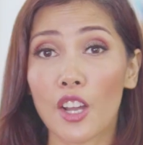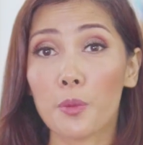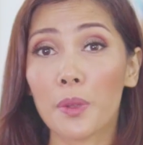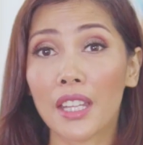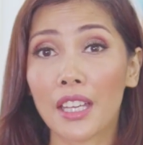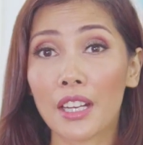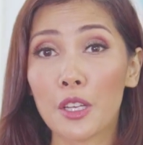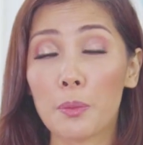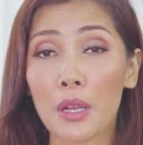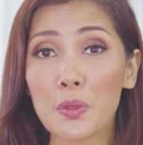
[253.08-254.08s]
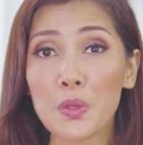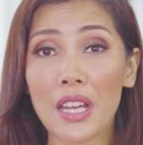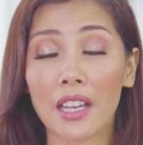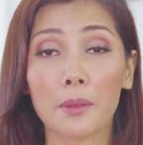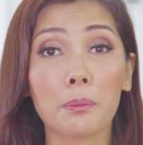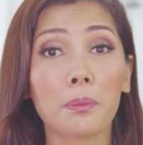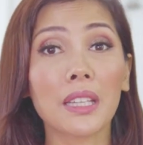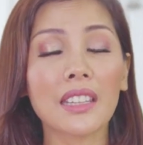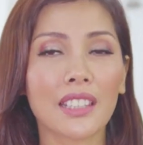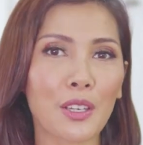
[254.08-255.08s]
aku pikir hidup aku sudah
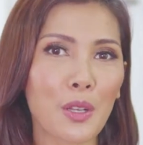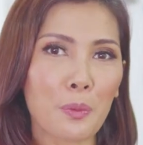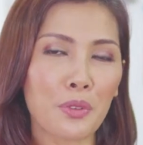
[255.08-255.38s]
komplit ya udah